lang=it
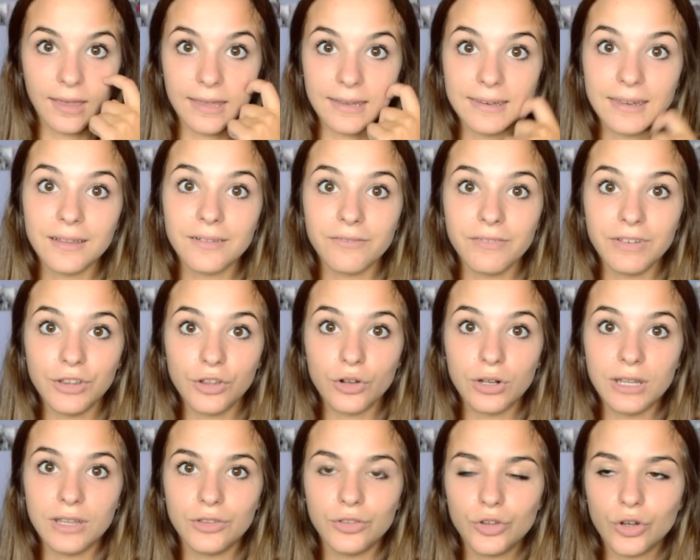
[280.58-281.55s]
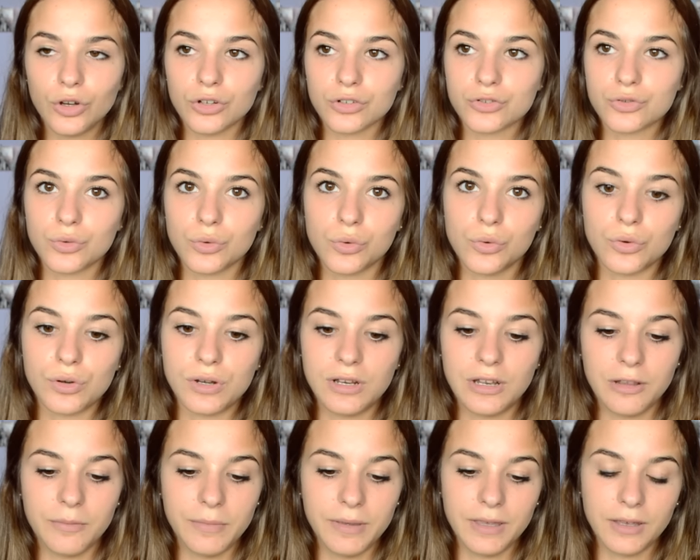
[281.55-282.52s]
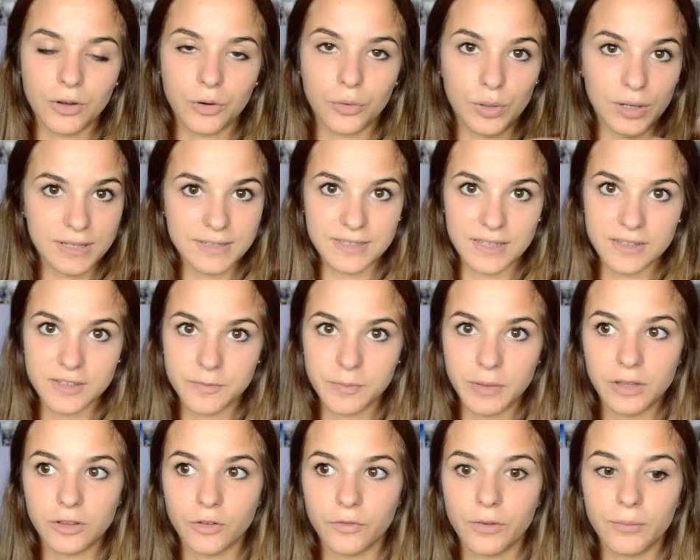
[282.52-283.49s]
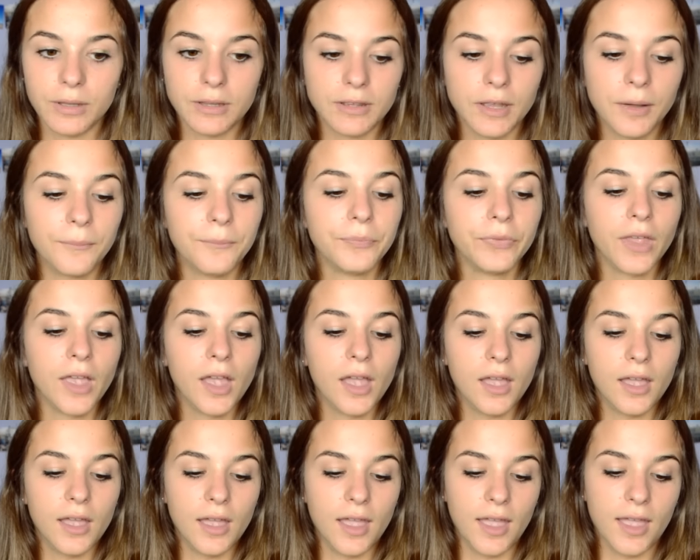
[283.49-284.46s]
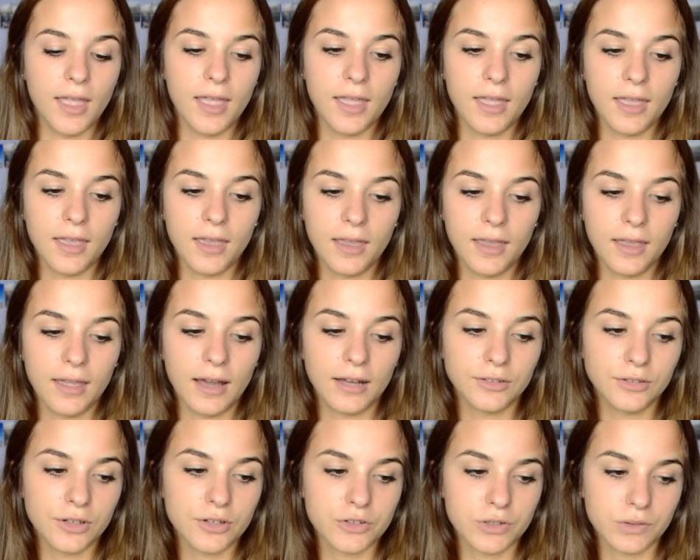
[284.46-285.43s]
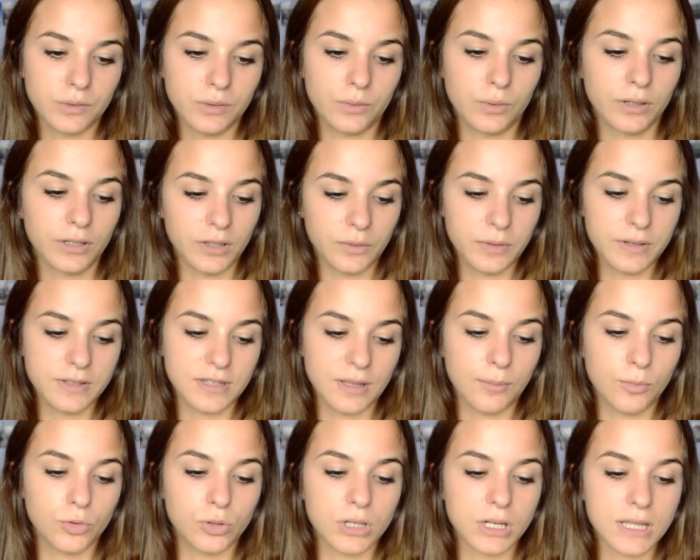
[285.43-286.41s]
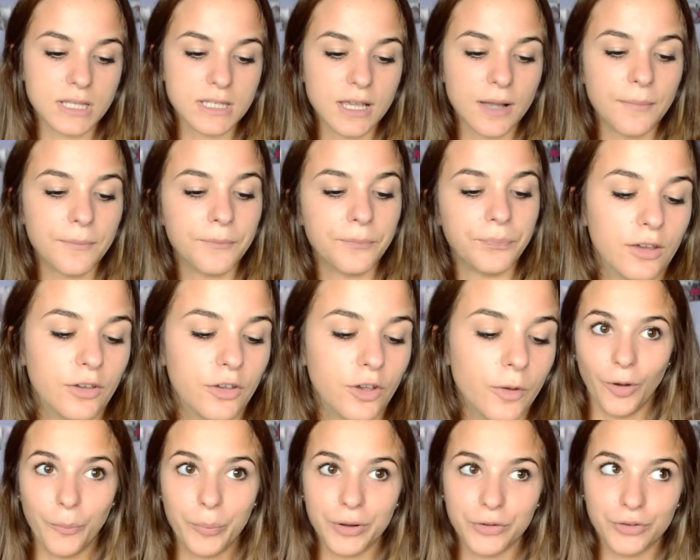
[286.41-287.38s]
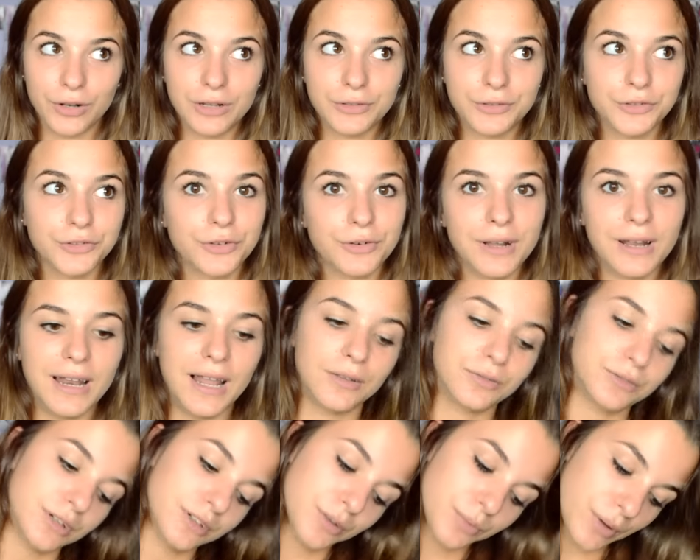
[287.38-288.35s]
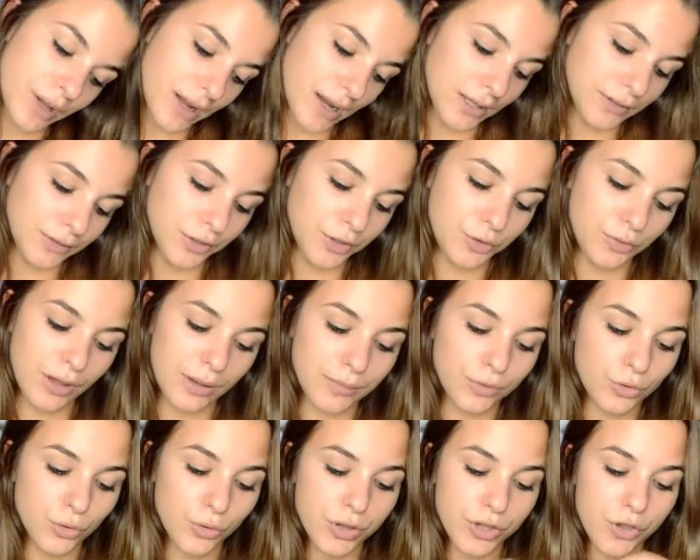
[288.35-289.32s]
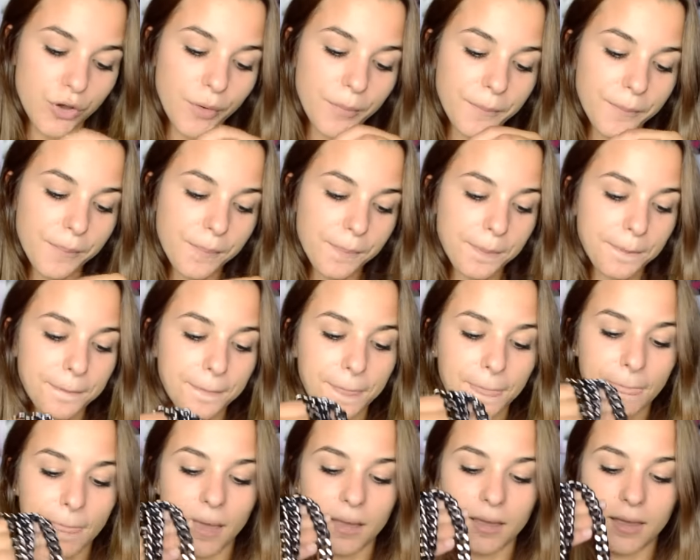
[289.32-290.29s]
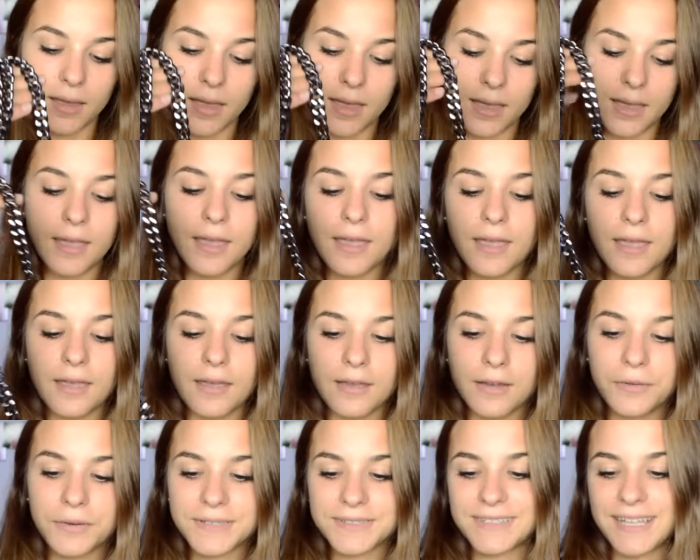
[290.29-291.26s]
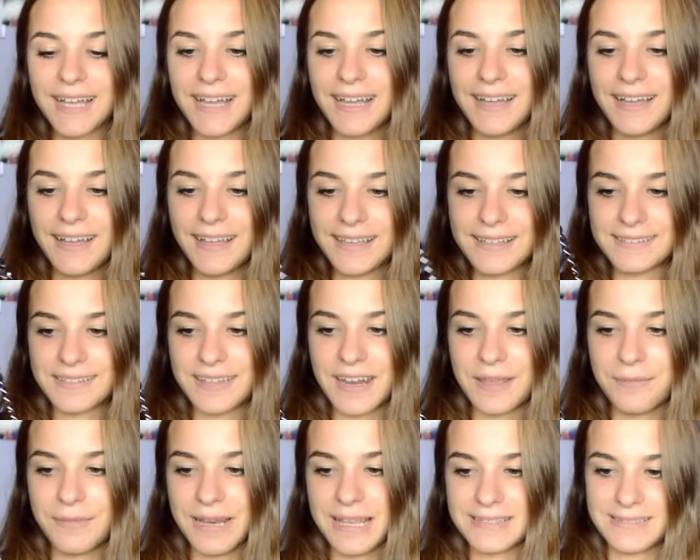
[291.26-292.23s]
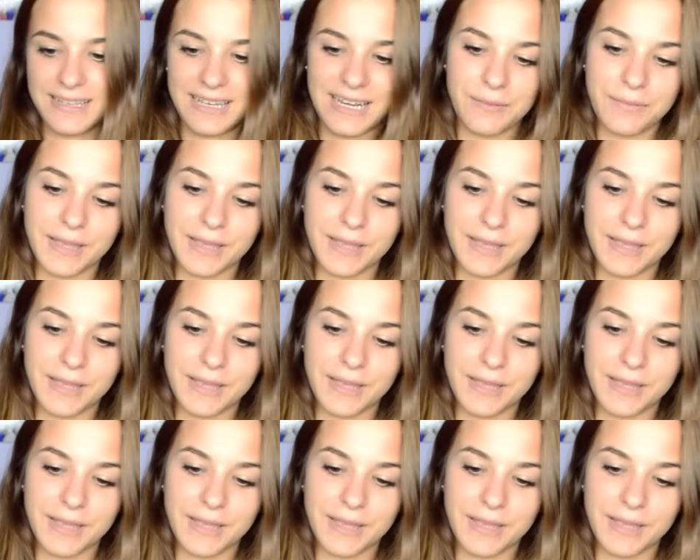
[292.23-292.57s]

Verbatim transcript: E nel video li indosso con le, mie, con le Stan Smith ovviamente, e addosso avevo anche questa borsa che ho preso l'altro giorno all'outlet qui accanto a dove abito io e questa sarebbe la Stella